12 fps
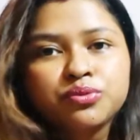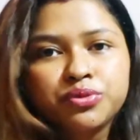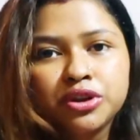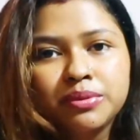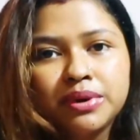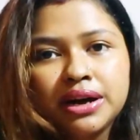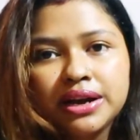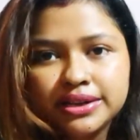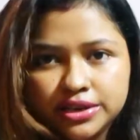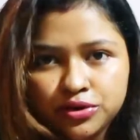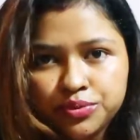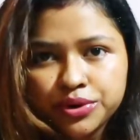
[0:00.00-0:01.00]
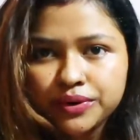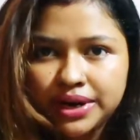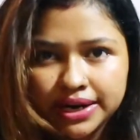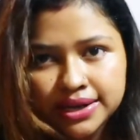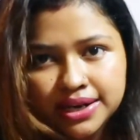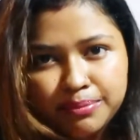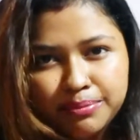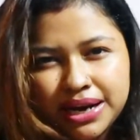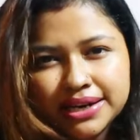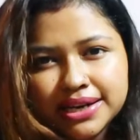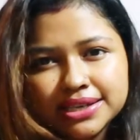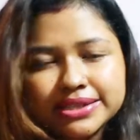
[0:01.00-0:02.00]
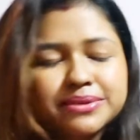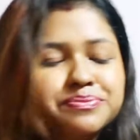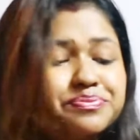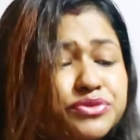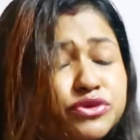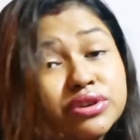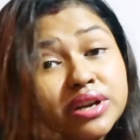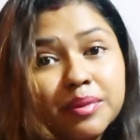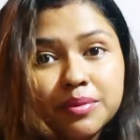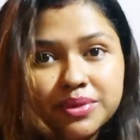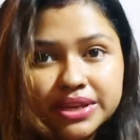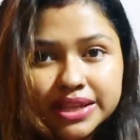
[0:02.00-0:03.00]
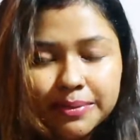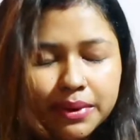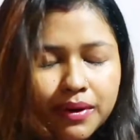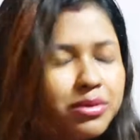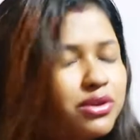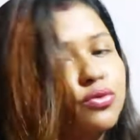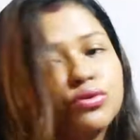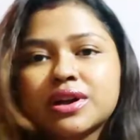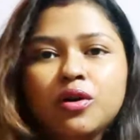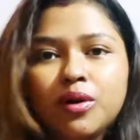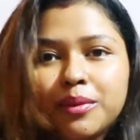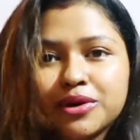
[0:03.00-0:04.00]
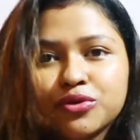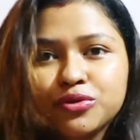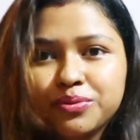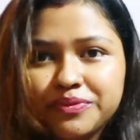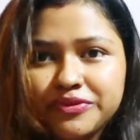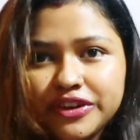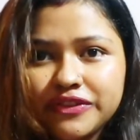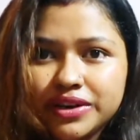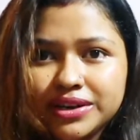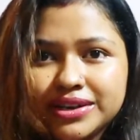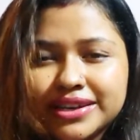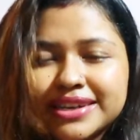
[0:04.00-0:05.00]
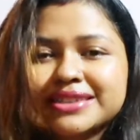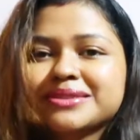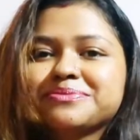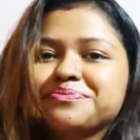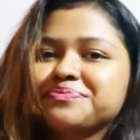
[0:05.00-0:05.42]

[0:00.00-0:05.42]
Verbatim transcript: ওপরে বা এইটার উপরে একটা প্লান্ট আছে ওটা আমার বিয়েতে পাওয়া বাট ওটাও আমার খুব ফেভারিট ঠিক আছে